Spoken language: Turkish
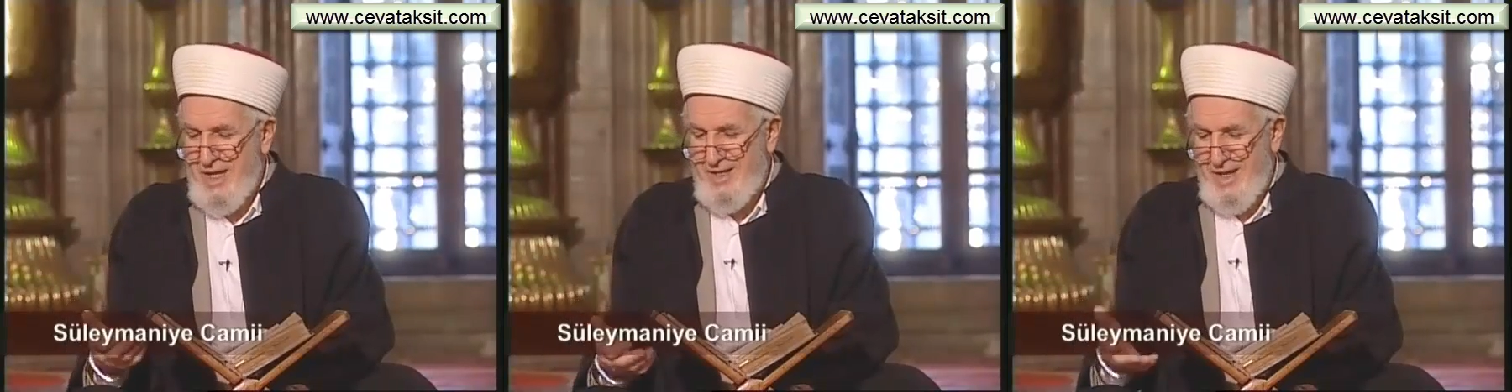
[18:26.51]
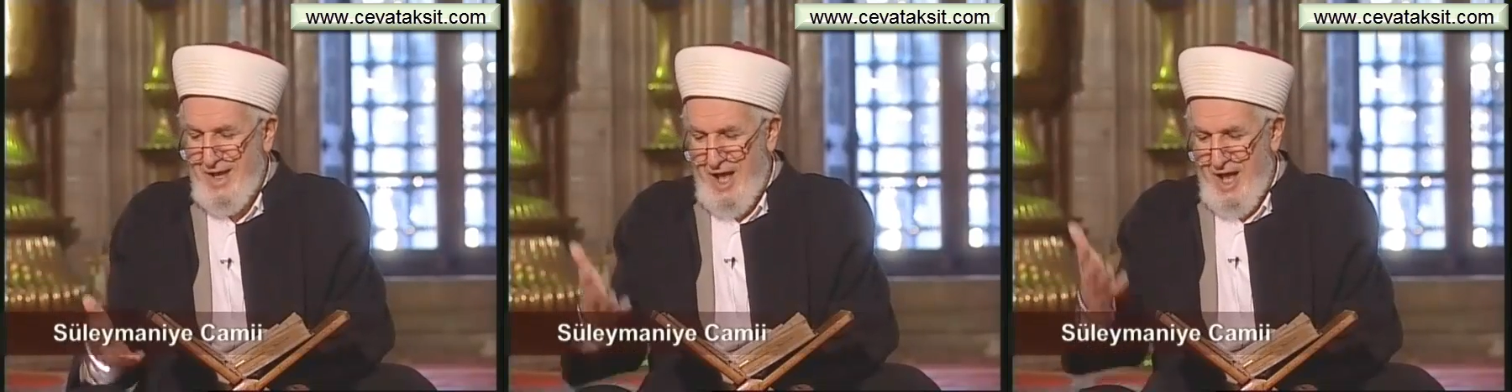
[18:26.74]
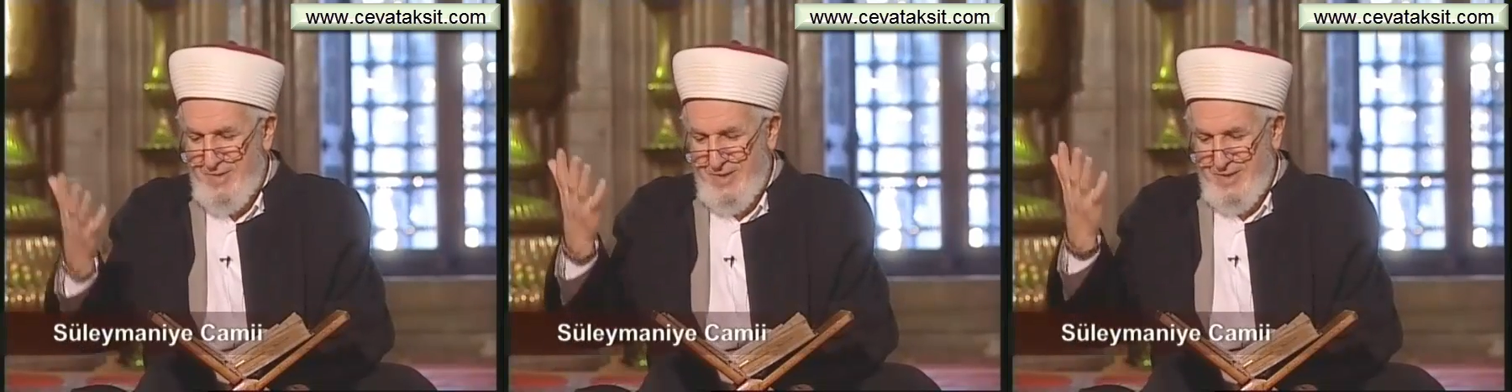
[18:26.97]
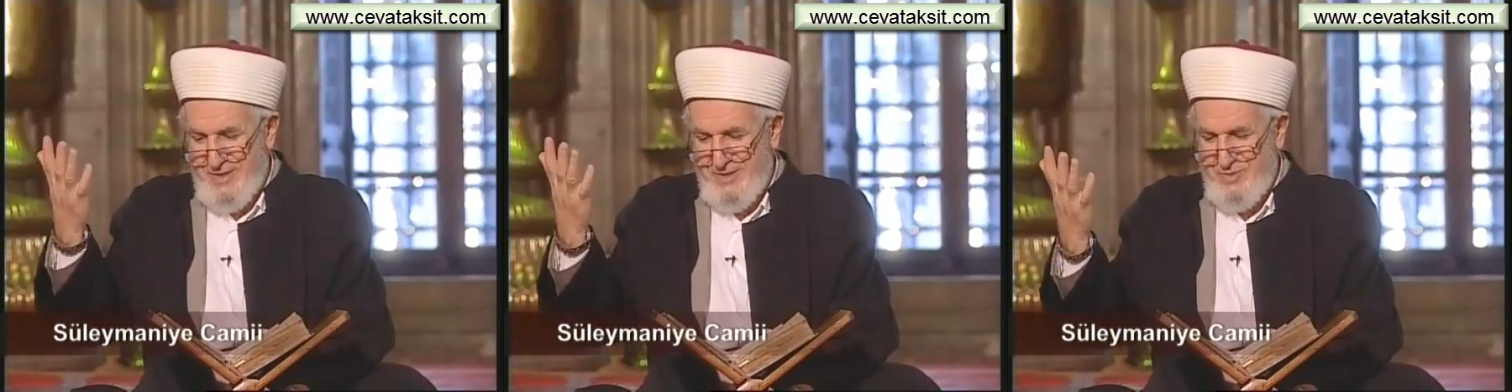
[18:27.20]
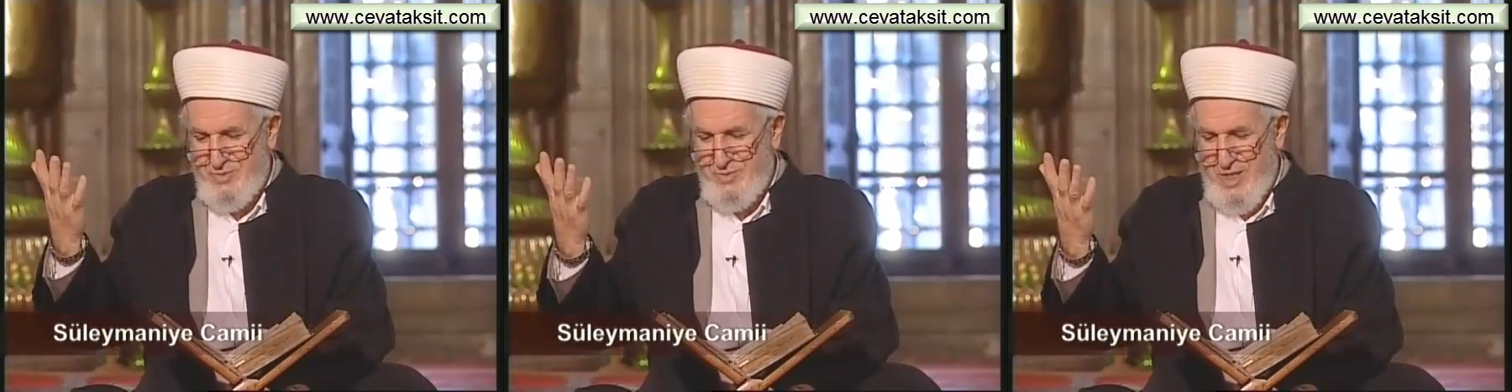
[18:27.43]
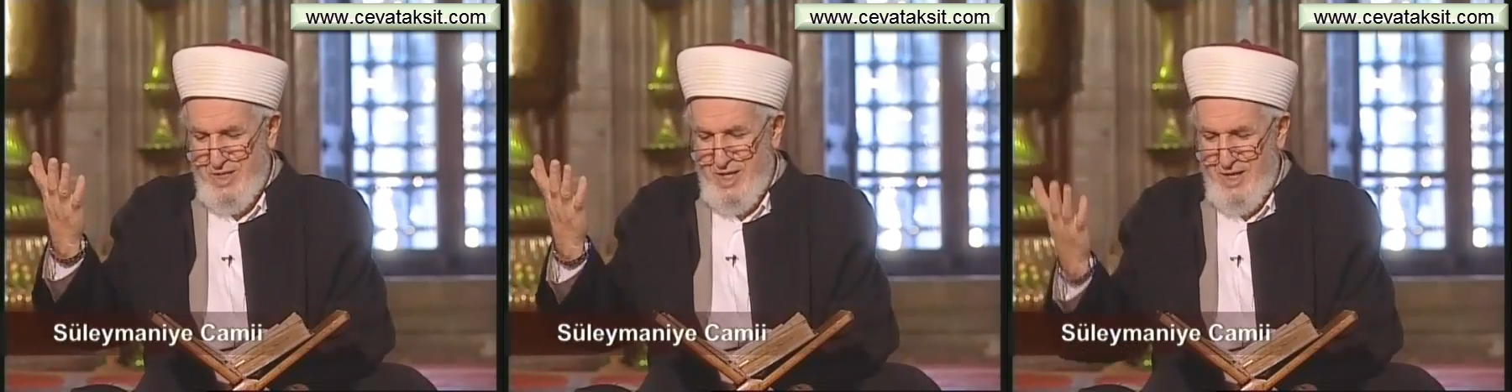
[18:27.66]
Ne abisi
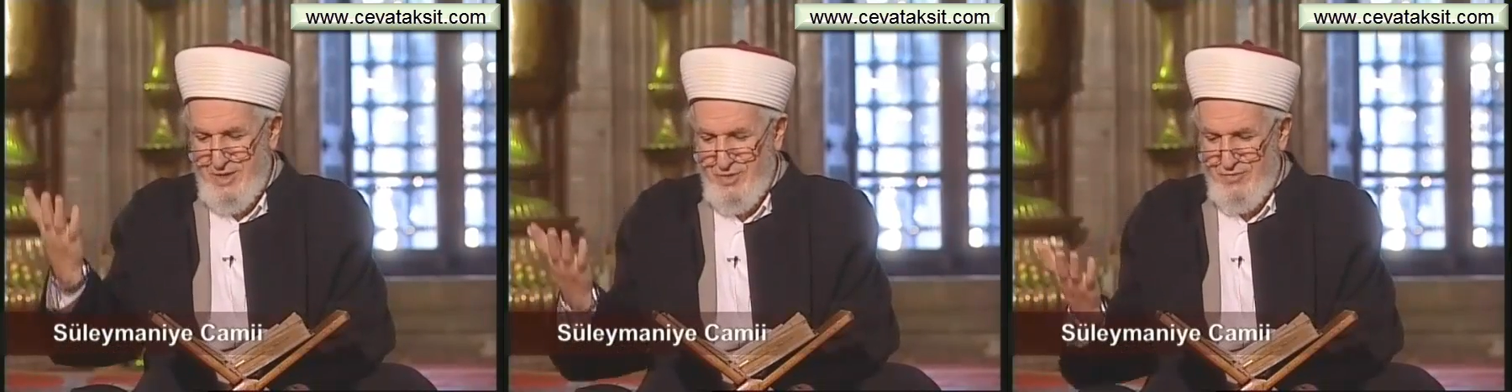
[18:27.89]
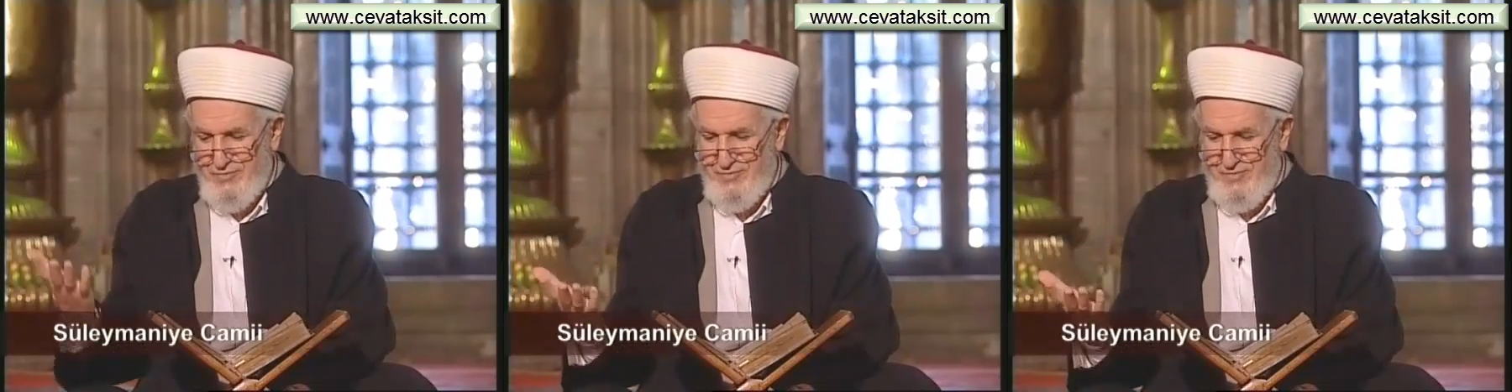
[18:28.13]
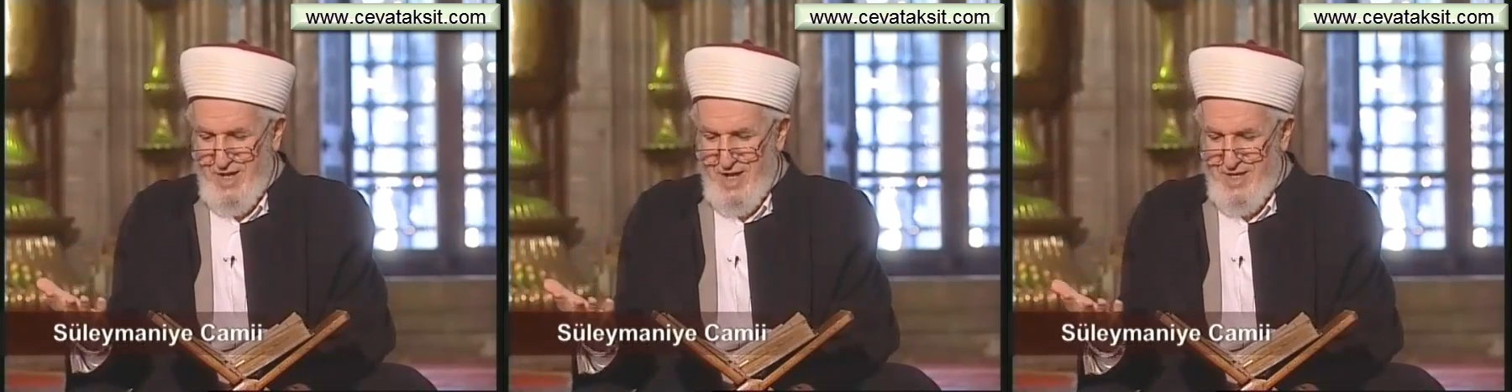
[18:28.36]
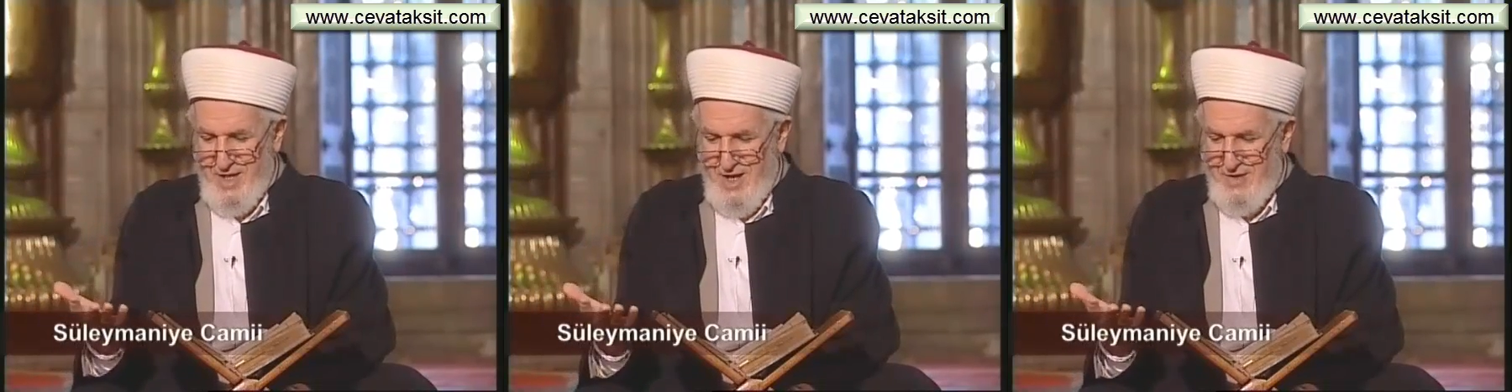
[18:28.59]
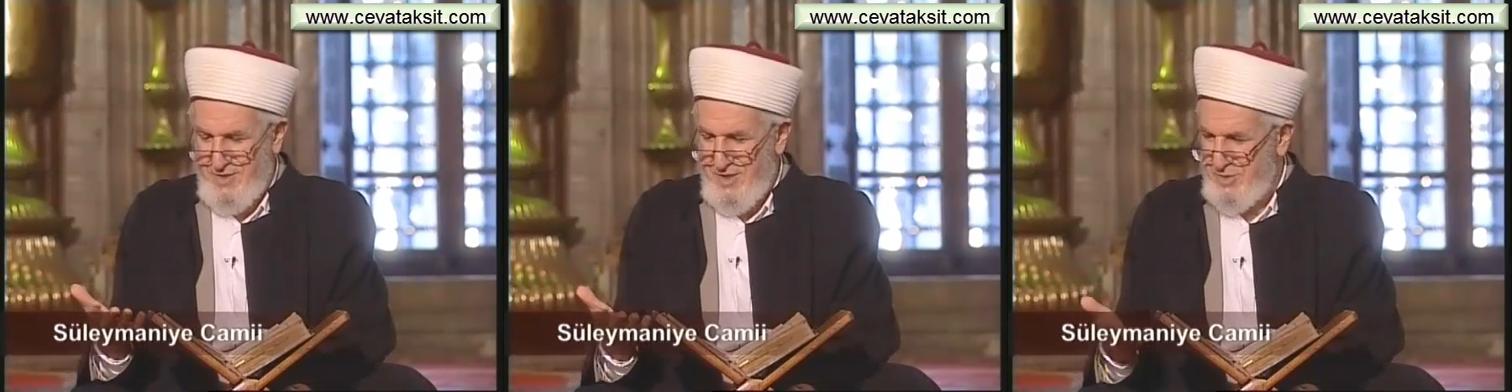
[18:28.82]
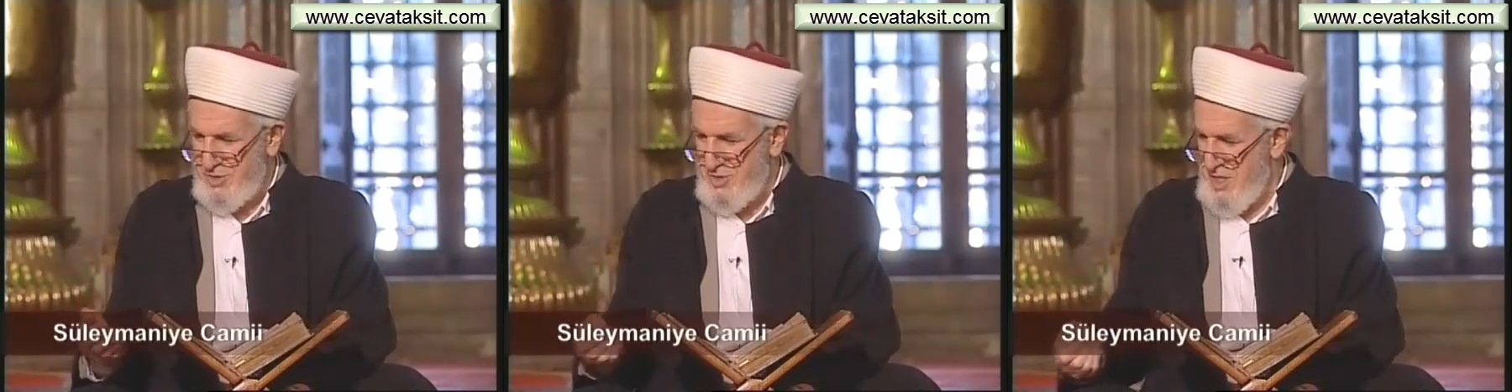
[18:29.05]
Allah'ın lütfu falan ya
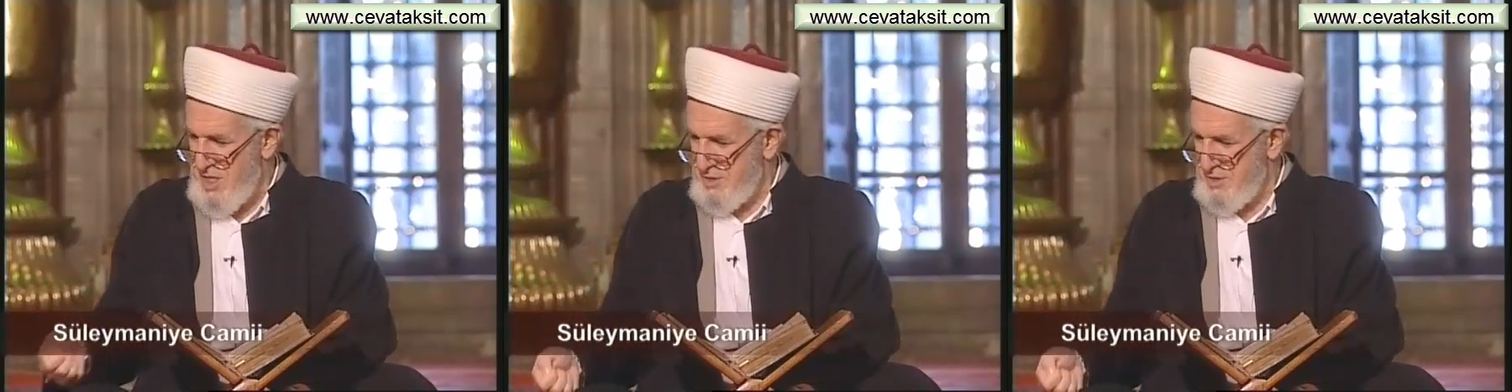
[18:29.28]
demiş.